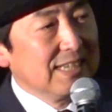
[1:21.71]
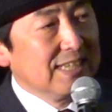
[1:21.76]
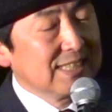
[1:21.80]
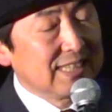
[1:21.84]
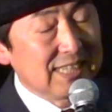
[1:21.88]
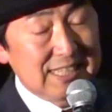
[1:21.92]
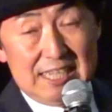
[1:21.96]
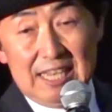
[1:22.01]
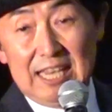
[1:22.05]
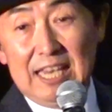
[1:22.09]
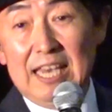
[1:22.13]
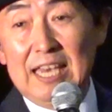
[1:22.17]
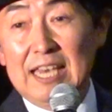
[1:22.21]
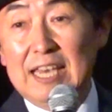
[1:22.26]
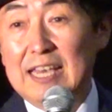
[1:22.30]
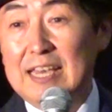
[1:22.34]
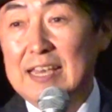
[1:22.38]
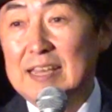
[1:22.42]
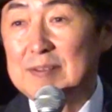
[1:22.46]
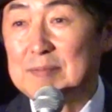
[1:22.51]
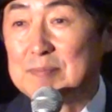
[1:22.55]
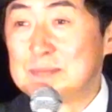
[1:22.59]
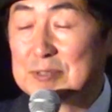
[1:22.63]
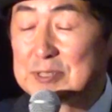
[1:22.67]
さて
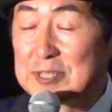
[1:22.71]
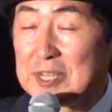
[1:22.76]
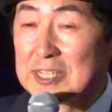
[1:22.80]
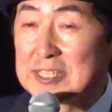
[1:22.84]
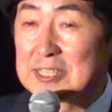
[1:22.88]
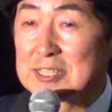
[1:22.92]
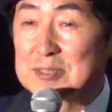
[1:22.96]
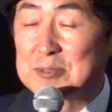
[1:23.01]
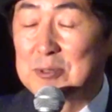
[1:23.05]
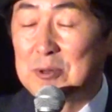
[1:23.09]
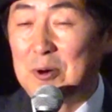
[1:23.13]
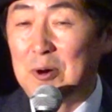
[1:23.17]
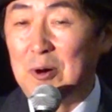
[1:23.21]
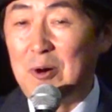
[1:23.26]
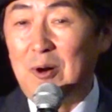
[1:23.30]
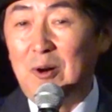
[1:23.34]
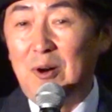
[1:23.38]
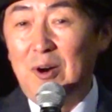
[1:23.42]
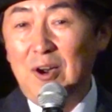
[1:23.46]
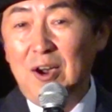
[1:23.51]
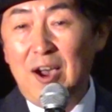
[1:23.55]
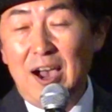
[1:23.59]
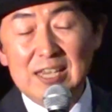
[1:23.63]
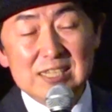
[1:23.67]
舞台挨拶の方
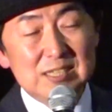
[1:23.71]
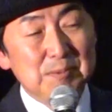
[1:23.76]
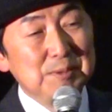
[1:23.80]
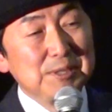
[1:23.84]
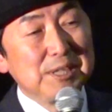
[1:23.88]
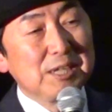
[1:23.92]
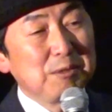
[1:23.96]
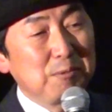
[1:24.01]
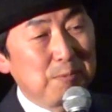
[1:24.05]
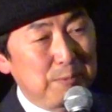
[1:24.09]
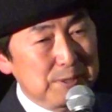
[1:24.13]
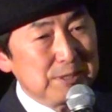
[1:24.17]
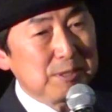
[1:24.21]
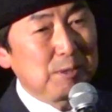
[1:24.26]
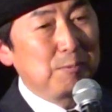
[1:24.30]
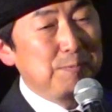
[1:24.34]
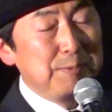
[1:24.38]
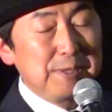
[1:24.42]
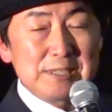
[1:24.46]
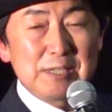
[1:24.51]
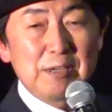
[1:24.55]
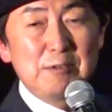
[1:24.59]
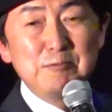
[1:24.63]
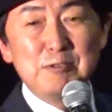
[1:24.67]
始めたいと思いますけど
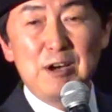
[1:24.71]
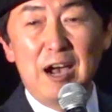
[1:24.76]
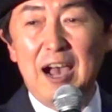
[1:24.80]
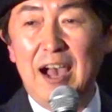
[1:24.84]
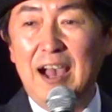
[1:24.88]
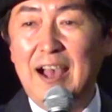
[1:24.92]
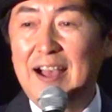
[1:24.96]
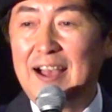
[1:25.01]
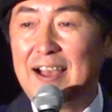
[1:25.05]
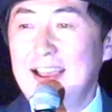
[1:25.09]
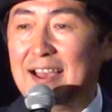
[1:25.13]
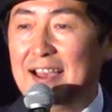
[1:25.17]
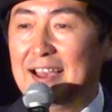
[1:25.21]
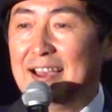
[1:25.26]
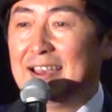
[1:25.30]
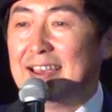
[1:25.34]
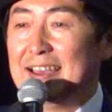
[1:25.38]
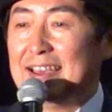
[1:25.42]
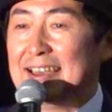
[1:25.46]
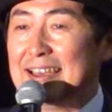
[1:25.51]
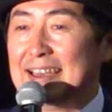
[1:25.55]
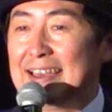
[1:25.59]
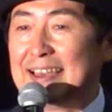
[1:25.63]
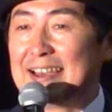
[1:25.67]
皆さんは、
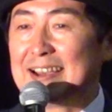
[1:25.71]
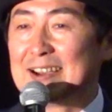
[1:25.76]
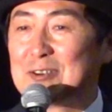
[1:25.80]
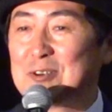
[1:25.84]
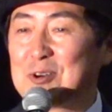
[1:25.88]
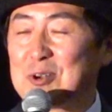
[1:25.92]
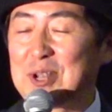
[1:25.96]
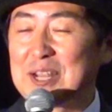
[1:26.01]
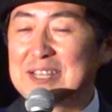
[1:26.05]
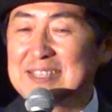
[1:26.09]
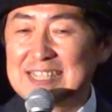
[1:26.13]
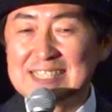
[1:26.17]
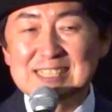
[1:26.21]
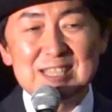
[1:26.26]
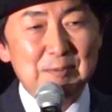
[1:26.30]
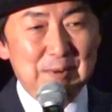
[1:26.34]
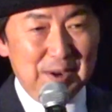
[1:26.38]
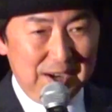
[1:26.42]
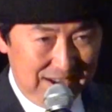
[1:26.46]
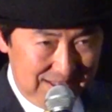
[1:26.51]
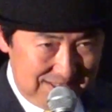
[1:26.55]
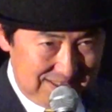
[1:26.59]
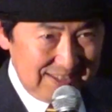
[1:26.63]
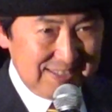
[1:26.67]
えー、ご覧になった
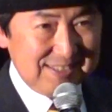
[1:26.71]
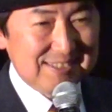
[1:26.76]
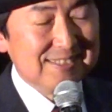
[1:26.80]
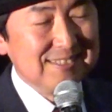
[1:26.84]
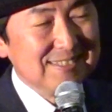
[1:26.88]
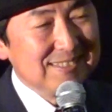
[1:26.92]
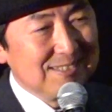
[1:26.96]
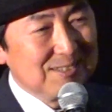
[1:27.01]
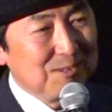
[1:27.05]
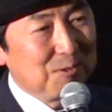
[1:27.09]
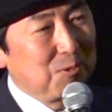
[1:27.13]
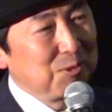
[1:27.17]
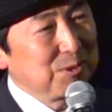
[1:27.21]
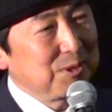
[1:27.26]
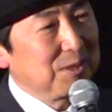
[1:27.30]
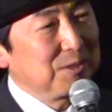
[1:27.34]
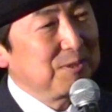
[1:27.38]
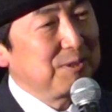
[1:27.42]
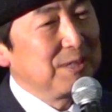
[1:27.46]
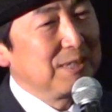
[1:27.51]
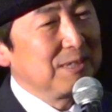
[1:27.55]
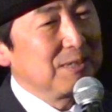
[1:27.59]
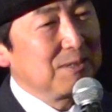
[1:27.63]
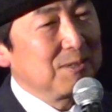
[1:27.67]
ばかりですこの
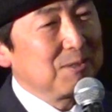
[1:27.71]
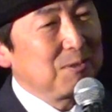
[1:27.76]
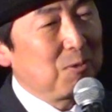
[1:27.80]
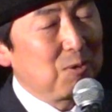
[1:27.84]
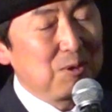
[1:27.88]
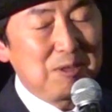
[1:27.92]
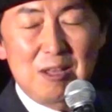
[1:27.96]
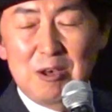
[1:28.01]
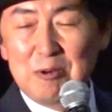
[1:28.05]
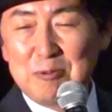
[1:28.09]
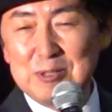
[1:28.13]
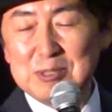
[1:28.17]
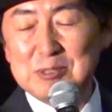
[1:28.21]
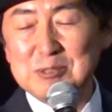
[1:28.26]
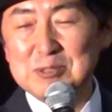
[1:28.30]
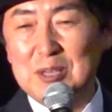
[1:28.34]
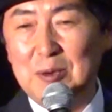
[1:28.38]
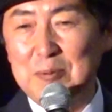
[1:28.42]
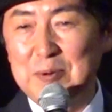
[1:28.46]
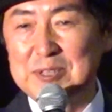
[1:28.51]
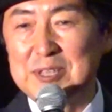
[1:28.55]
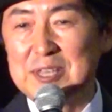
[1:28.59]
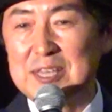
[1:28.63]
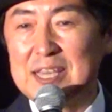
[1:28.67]
作品コロナウイルスの
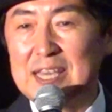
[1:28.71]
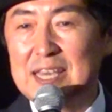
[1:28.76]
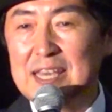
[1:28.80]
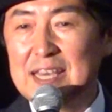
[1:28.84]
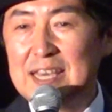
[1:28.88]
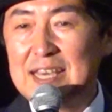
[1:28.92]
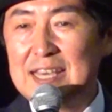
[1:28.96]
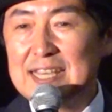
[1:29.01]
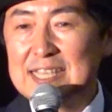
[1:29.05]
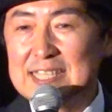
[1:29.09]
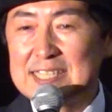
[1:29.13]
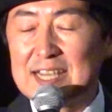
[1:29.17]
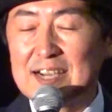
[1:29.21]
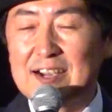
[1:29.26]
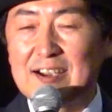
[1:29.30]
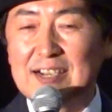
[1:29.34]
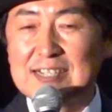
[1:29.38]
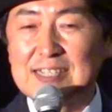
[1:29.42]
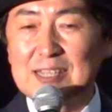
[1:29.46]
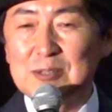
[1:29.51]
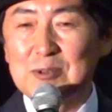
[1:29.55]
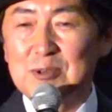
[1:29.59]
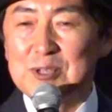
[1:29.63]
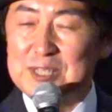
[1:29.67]
ために試写
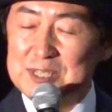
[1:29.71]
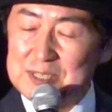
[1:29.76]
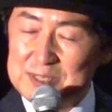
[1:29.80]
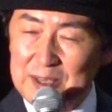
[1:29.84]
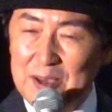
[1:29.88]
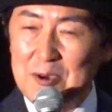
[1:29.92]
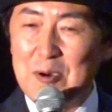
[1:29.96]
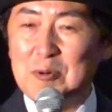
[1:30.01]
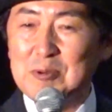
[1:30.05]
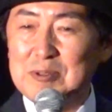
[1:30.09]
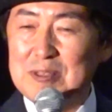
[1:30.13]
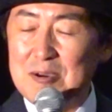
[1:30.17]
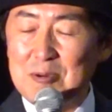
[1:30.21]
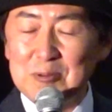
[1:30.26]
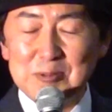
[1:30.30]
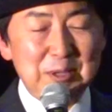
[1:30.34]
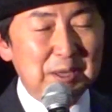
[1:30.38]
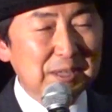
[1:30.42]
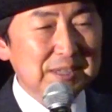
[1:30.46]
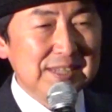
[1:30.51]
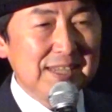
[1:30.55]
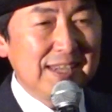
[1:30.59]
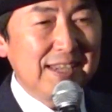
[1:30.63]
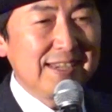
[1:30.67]
会など一切行うこと
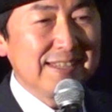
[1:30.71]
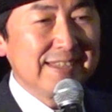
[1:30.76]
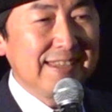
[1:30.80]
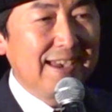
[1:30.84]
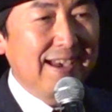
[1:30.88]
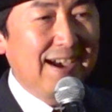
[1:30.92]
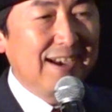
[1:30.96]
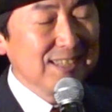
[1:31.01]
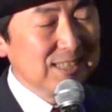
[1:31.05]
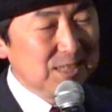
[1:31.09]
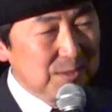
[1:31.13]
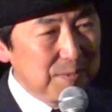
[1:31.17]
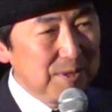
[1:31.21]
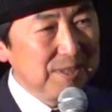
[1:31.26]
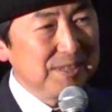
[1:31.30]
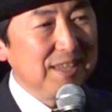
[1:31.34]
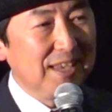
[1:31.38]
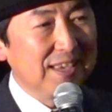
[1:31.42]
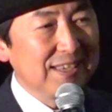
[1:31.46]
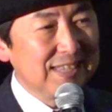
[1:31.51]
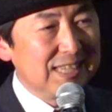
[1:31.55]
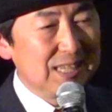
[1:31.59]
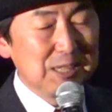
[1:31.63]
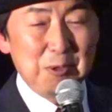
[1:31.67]
はできないで初め
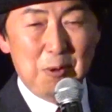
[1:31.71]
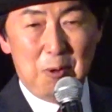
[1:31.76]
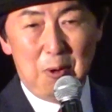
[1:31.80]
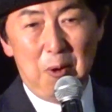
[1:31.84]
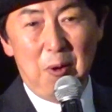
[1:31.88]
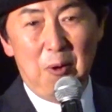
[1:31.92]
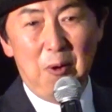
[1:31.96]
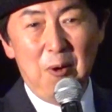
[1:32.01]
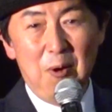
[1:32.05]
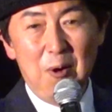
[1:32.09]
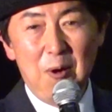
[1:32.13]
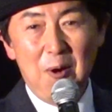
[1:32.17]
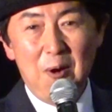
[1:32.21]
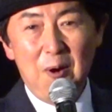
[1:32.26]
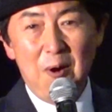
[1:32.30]
て昨日